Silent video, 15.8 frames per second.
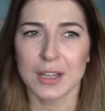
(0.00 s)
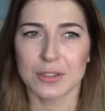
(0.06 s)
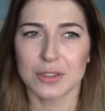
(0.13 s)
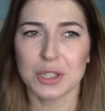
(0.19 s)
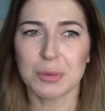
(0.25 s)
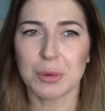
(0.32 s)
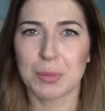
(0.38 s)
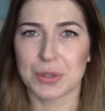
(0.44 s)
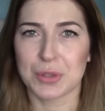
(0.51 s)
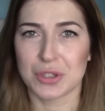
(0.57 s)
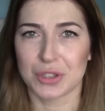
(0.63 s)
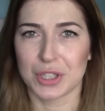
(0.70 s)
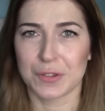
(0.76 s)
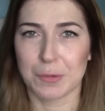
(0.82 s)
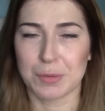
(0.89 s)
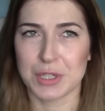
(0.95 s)
to nie był
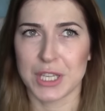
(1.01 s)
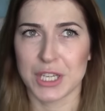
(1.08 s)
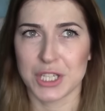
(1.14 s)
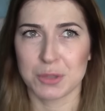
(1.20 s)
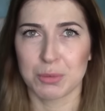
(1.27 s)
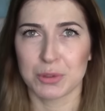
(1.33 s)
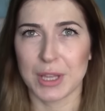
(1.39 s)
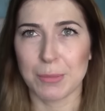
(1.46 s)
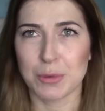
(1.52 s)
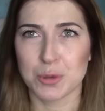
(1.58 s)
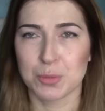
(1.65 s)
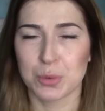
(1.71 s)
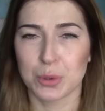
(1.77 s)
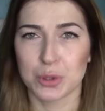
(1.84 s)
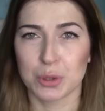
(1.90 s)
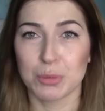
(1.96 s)
początek wyprzedaży, bo tam już
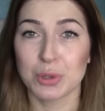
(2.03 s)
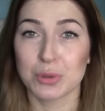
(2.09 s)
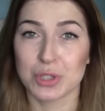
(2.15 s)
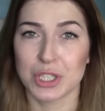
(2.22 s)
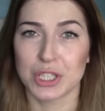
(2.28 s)
było do minus